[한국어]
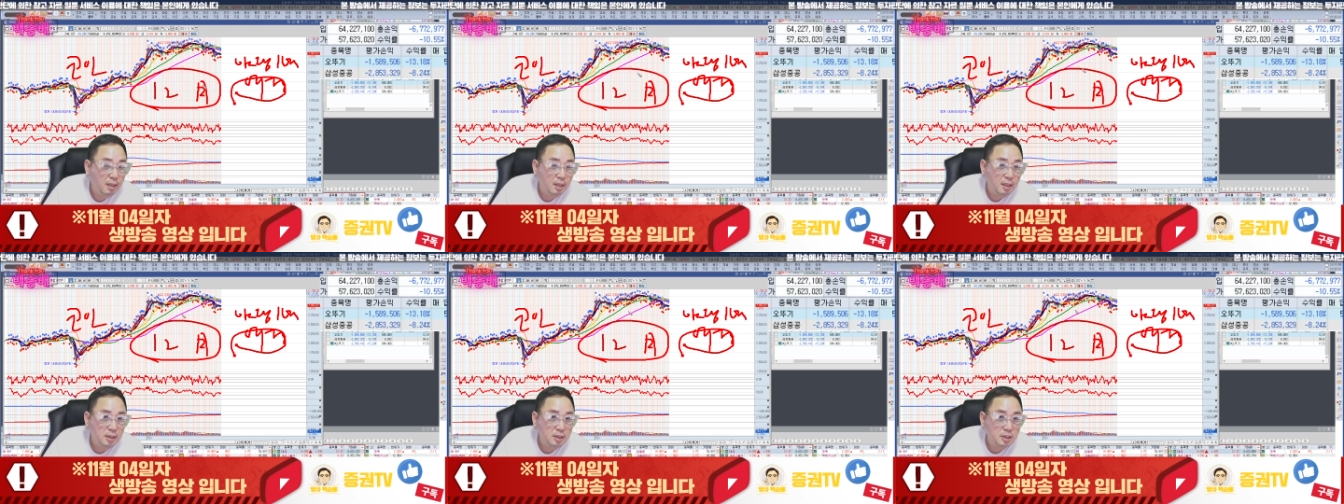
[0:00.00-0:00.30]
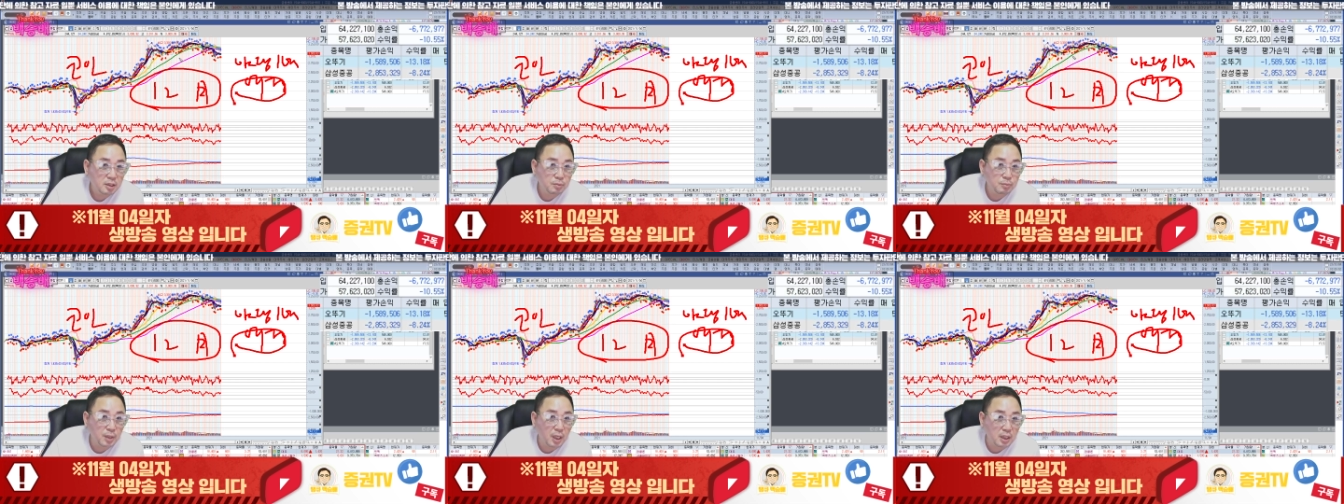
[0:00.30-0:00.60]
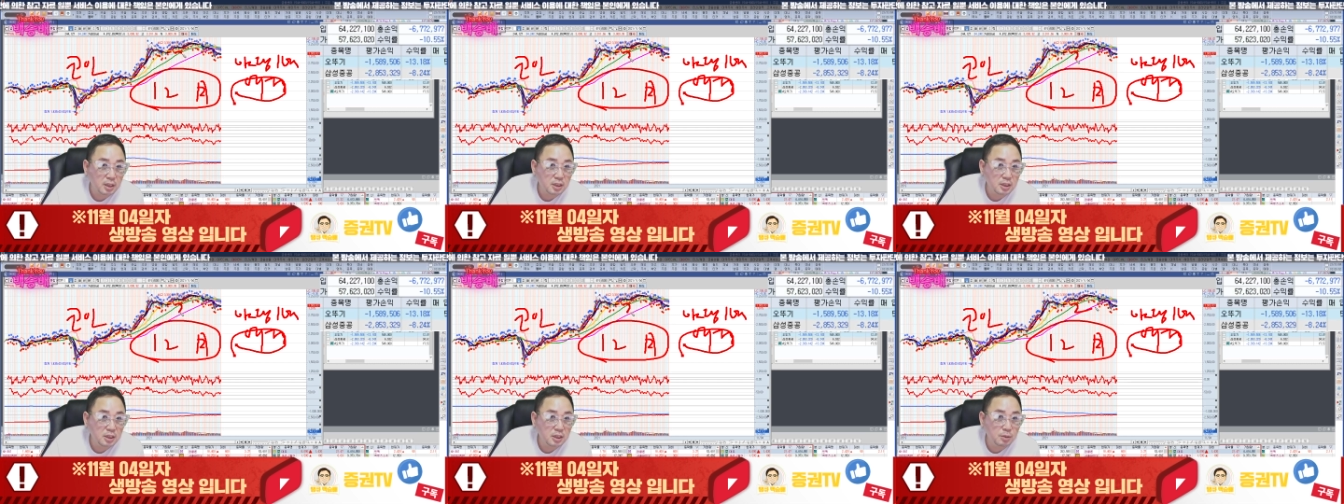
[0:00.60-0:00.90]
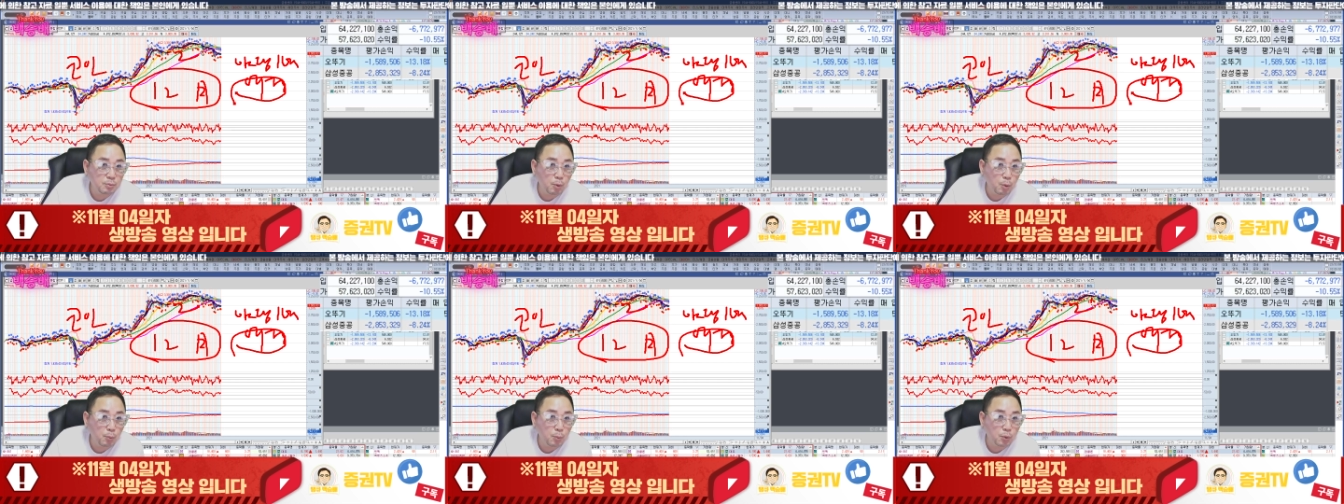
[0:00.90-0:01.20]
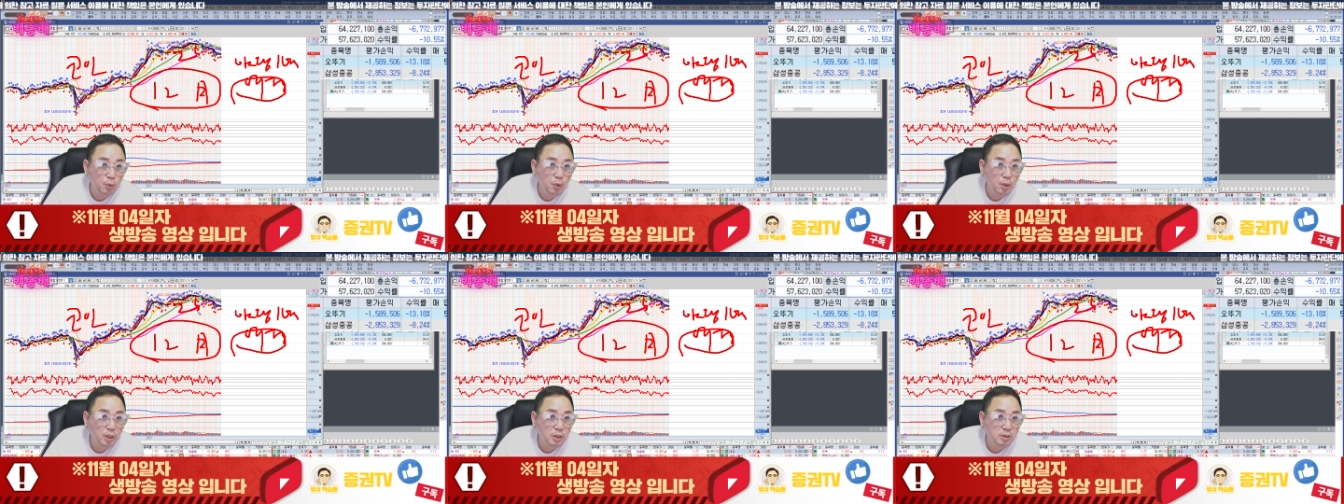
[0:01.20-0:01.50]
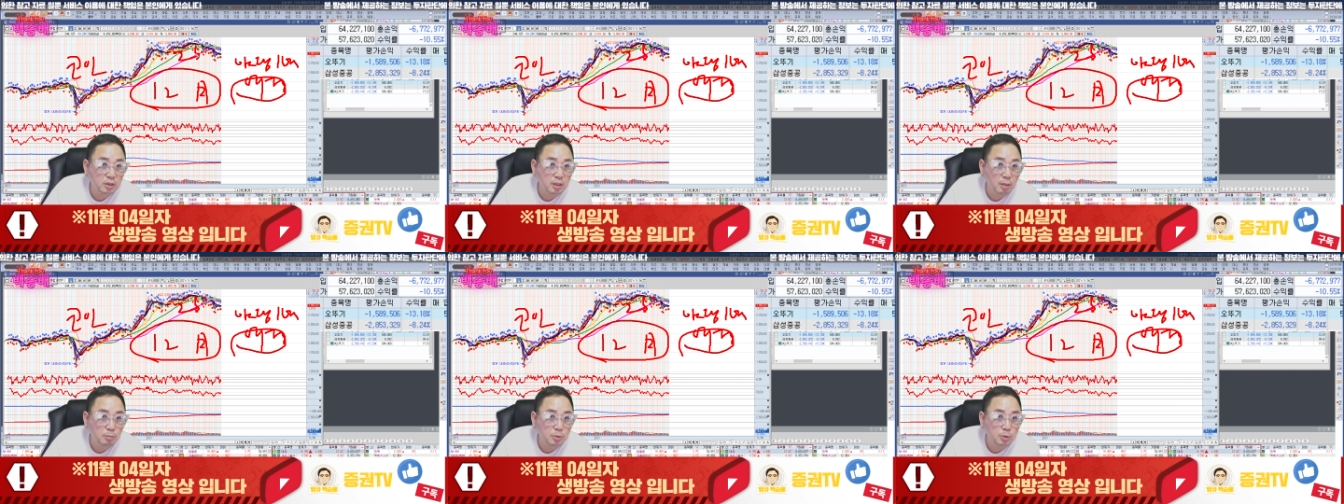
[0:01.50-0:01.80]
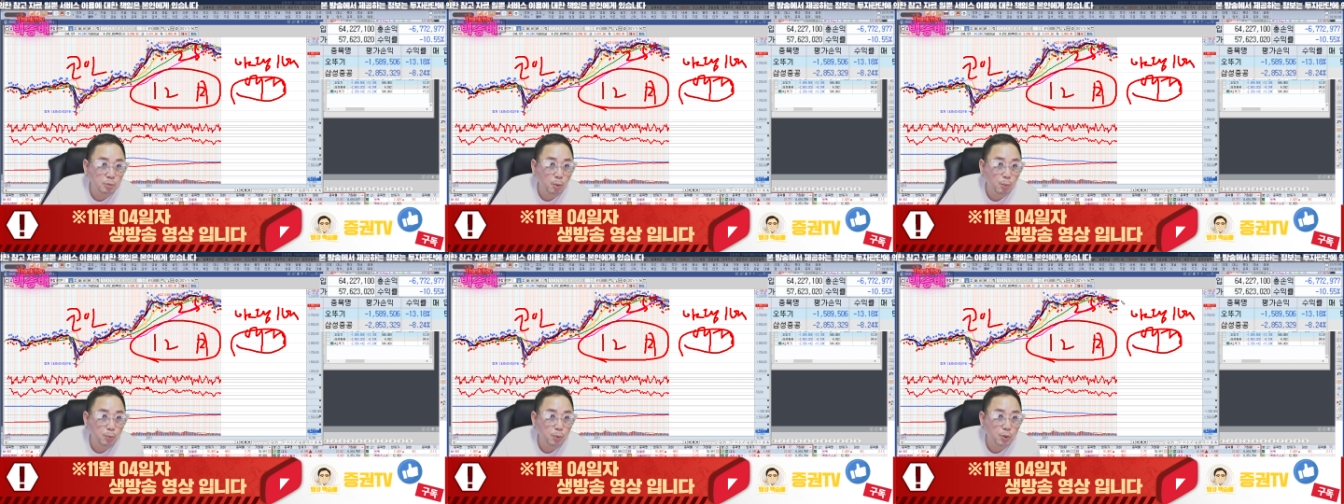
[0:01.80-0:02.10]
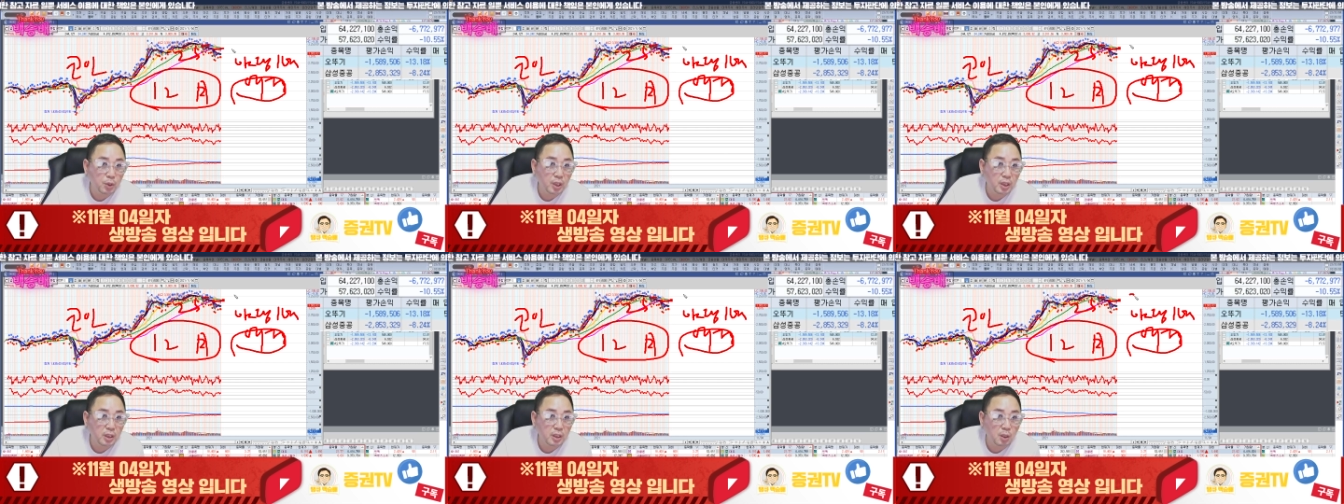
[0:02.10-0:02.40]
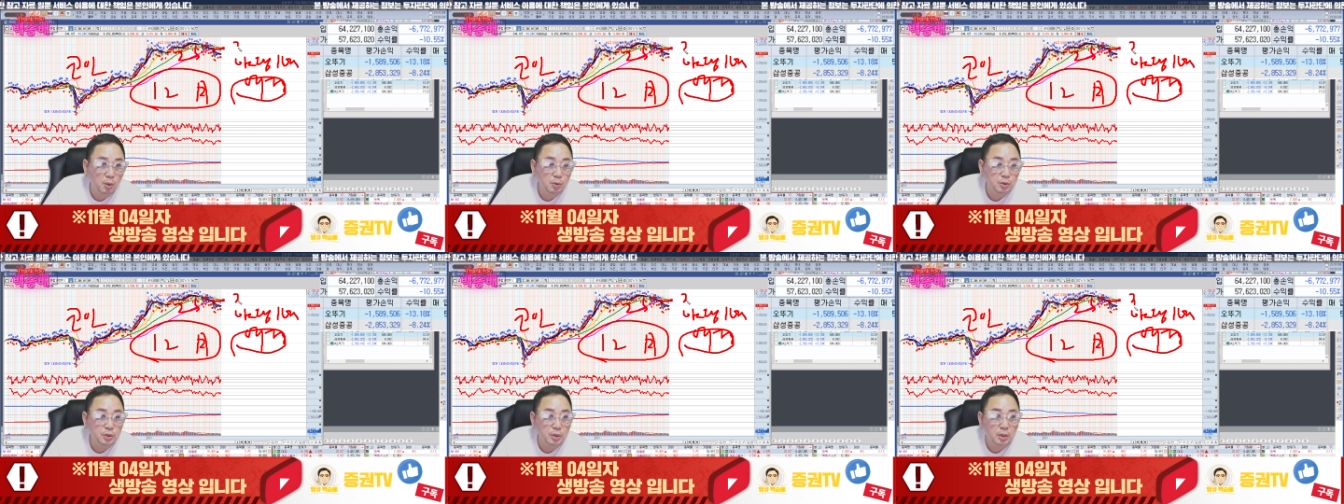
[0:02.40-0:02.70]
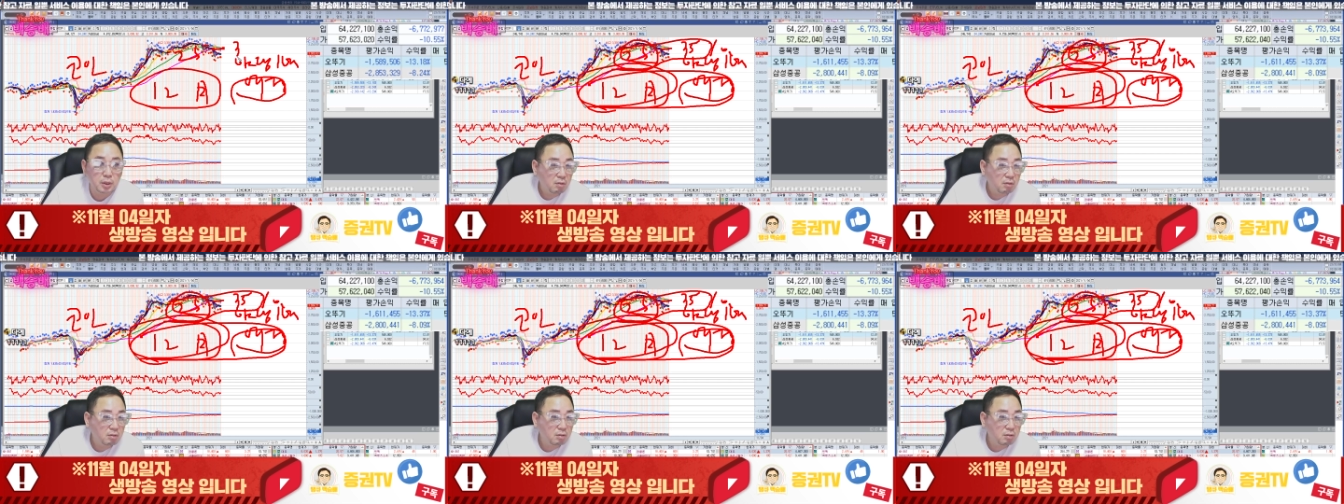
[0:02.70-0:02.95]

지금 약 25%에서 35% 얘기 나오죠.